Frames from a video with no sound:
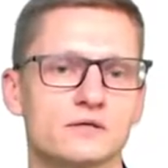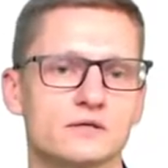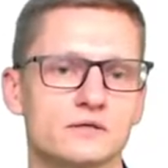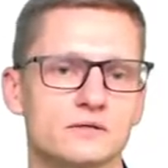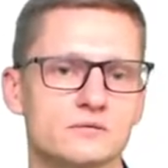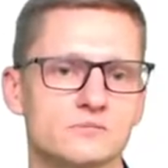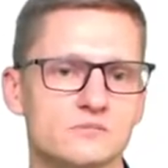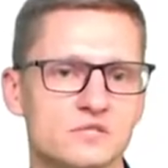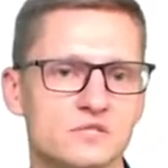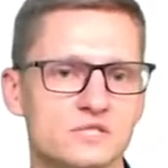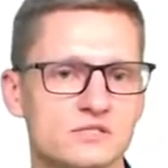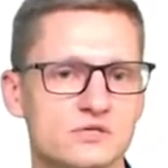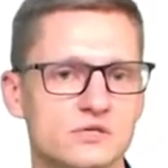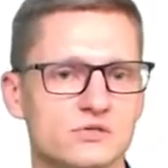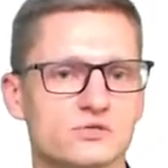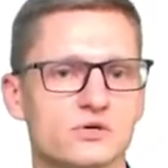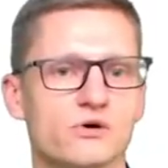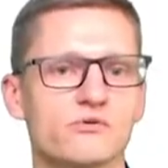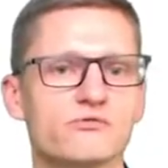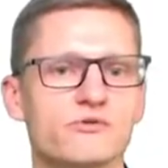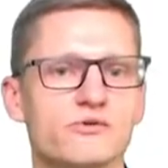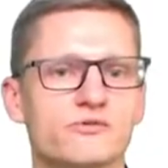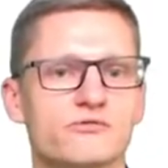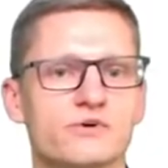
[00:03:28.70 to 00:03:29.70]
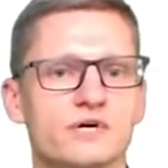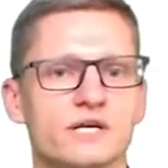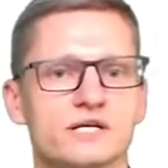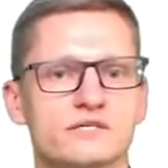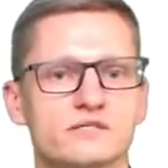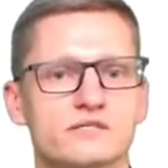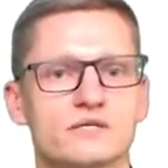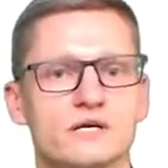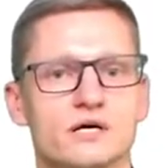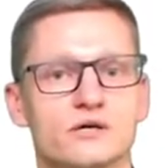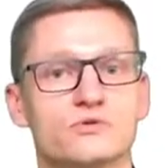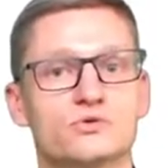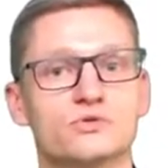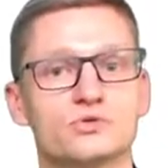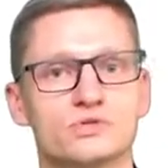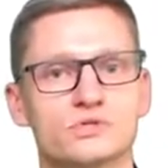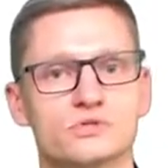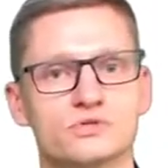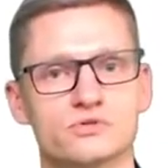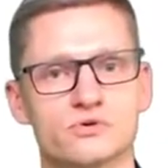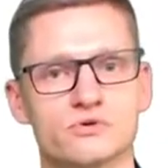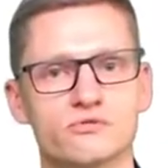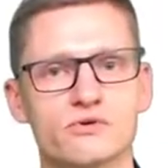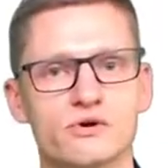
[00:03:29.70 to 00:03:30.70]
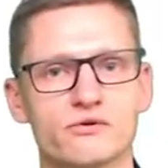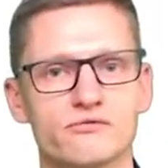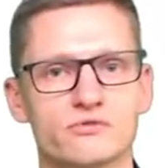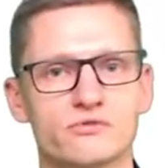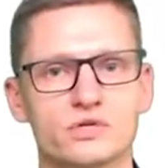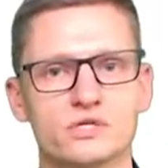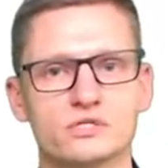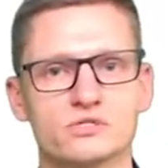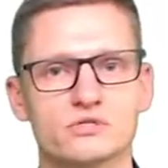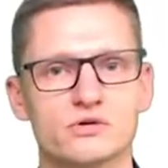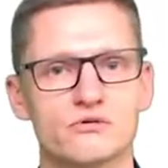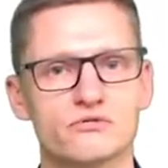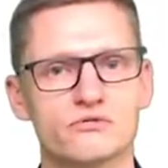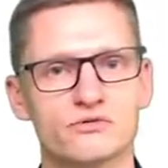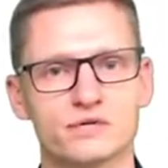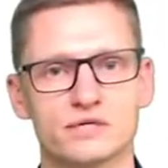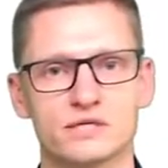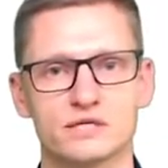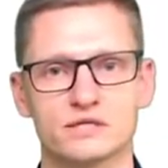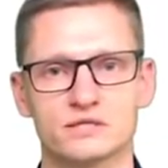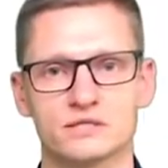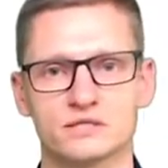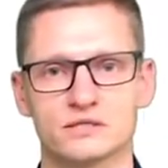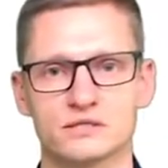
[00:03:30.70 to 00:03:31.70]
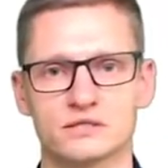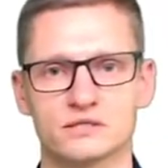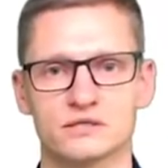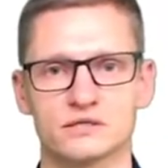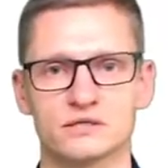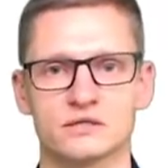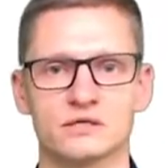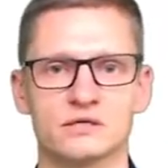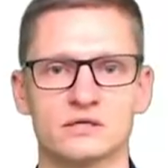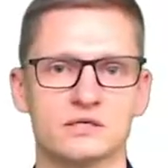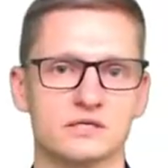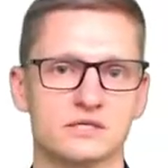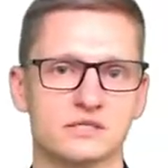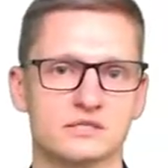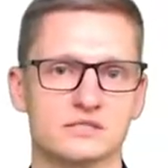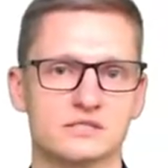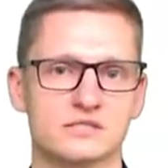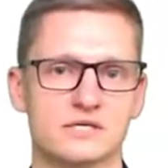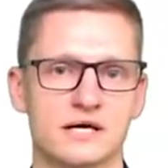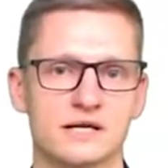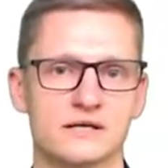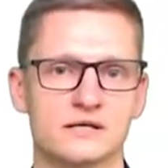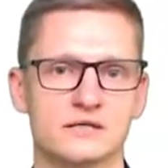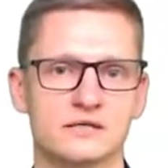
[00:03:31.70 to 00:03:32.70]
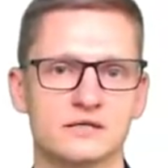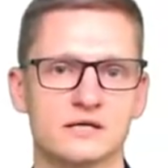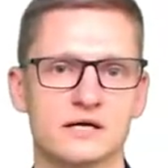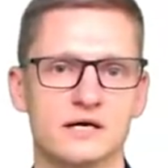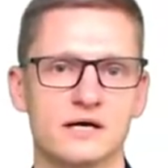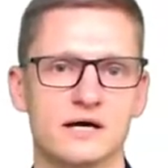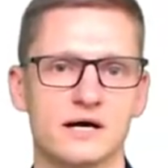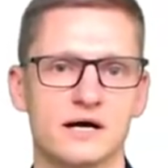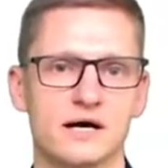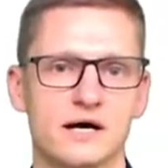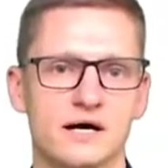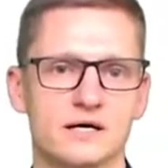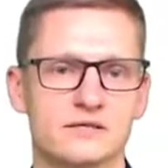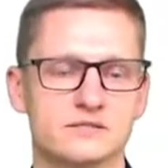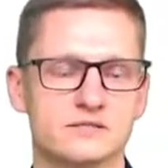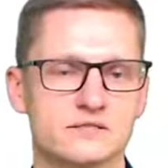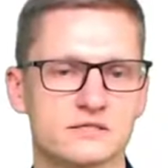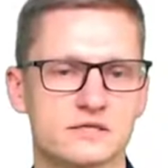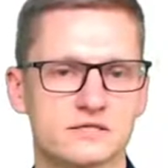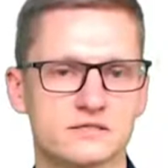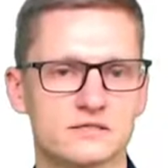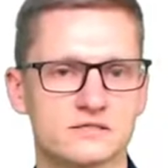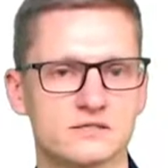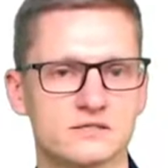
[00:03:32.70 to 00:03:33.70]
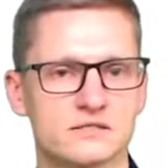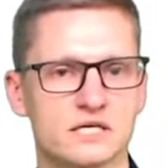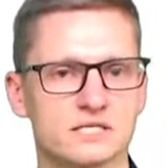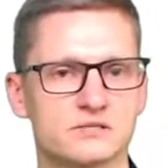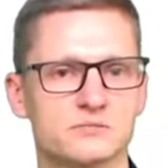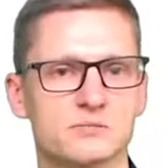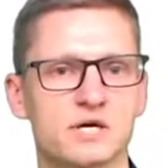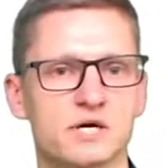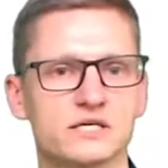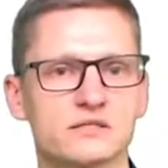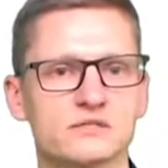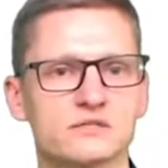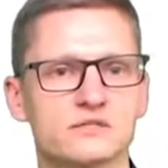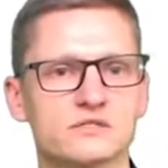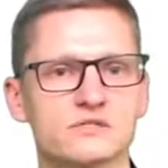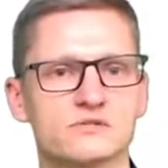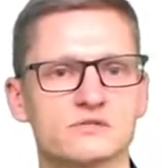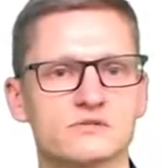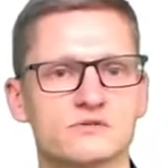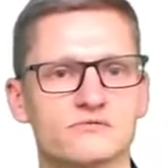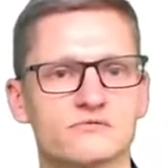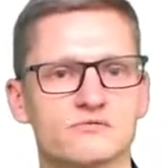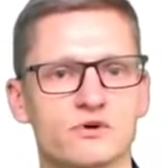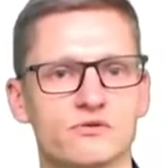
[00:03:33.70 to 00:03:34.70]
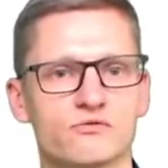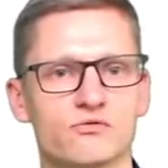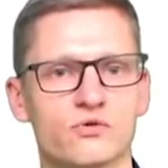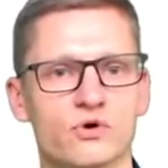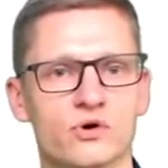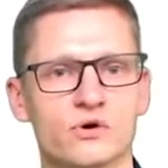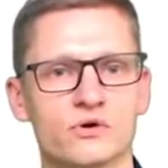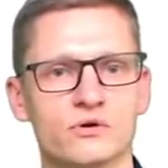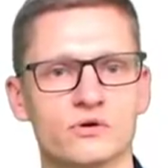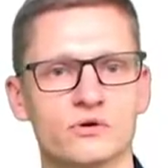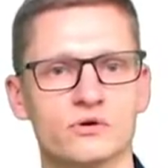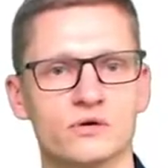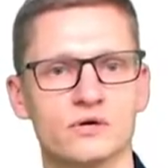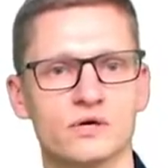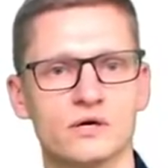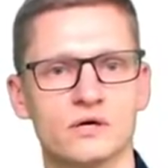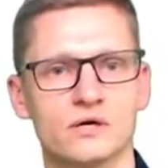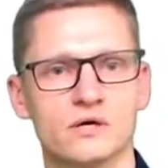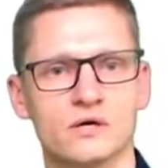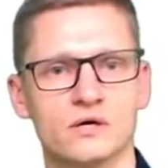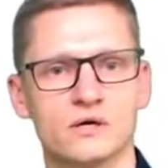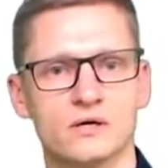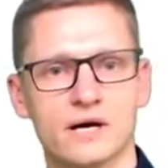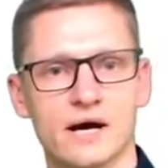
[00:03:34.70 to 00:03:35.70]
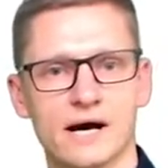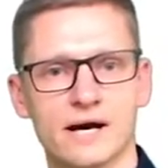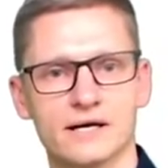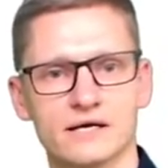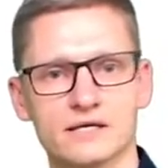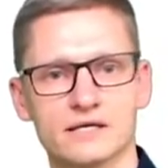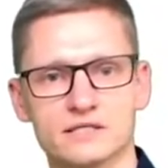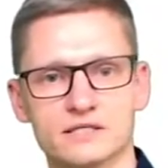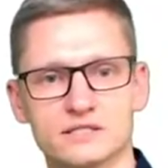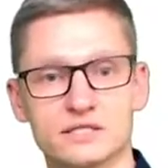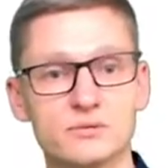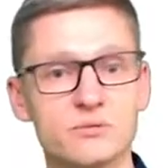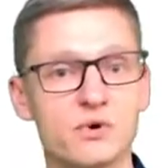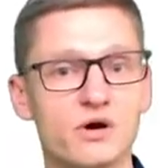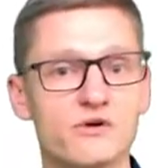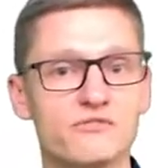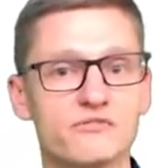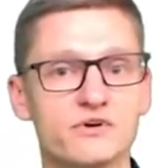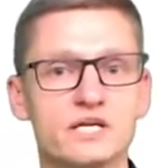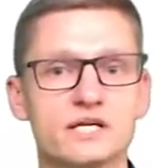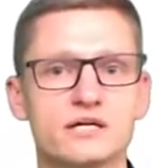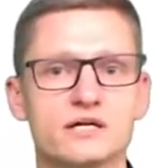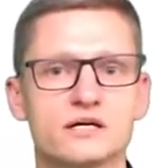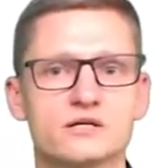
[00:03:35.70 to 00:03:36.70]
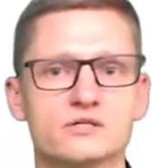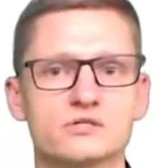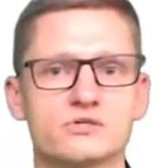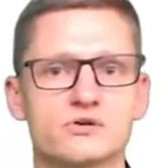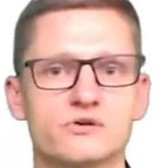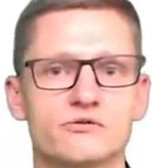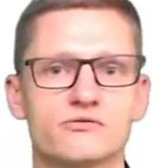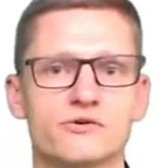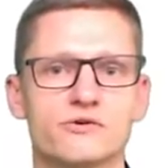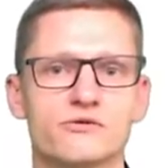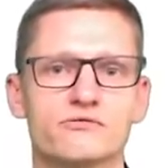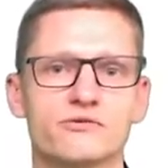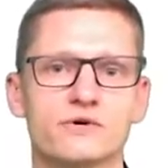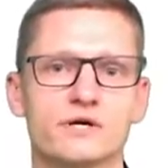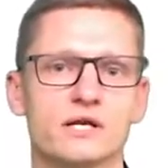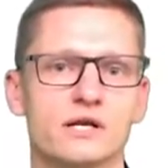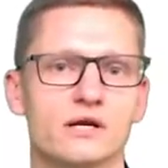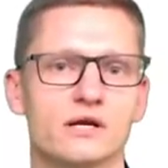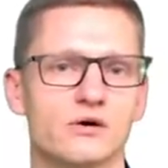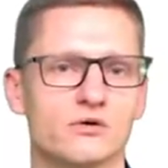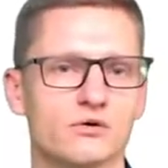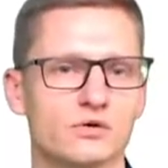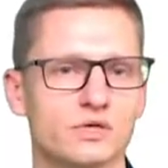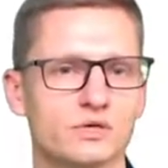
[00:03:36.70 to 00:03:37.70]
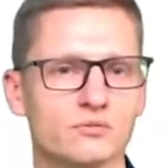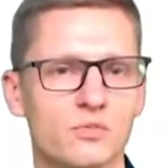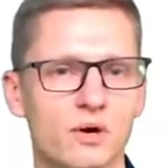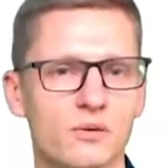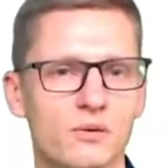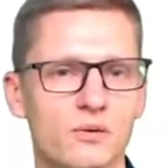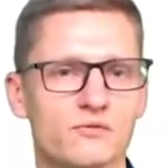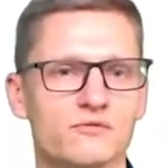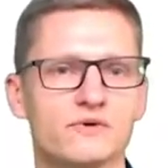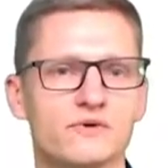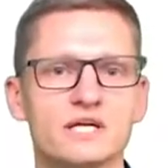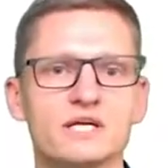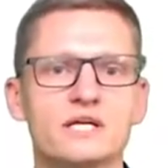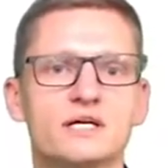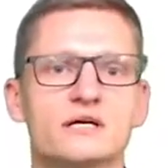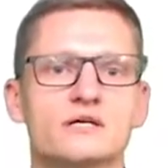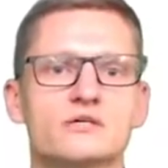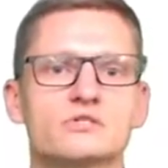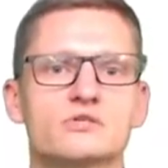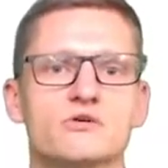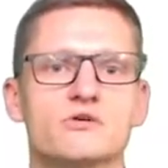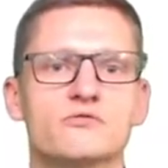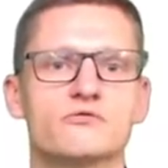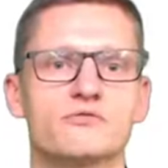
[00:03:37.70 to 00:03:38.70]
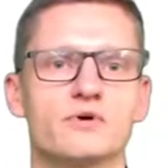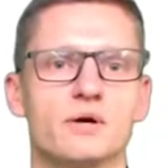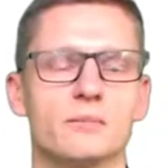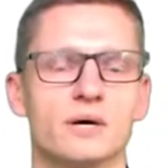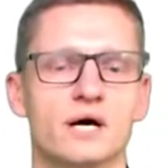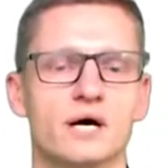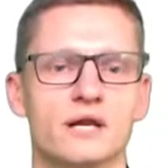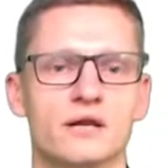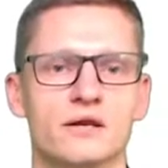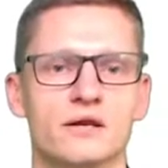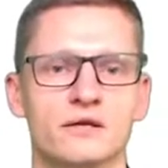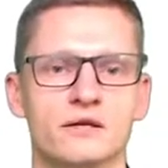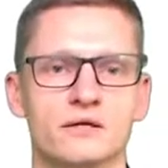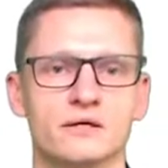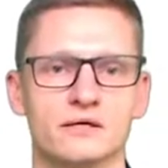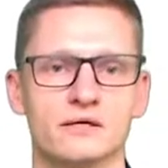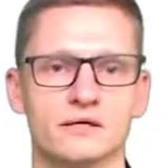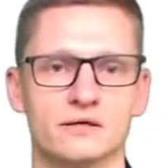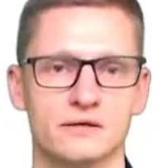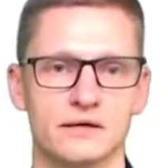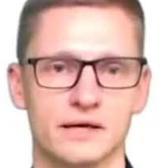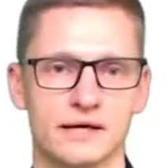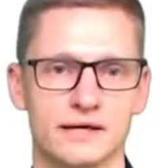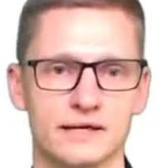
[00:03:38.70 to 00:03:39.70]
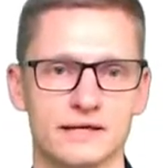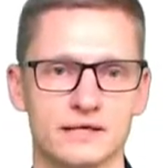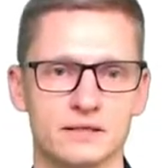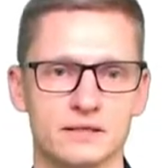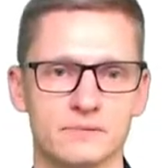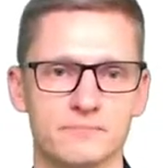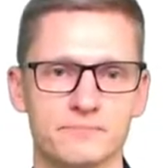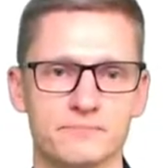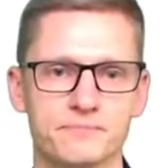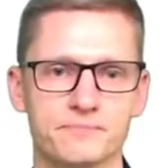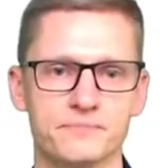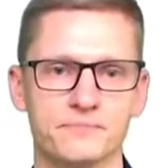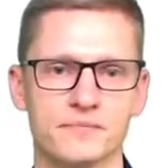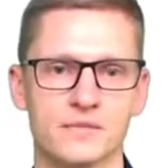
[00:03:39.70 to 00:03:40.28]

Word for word: diese Softwarefehler sind natürlich insofern für die Softwaretechnik äh, interessant, als dass es ein Aspekt ist, wir wollen eigentlich immer weniger Softwarefehler und immer weniger Softwarepannen äh, erleben.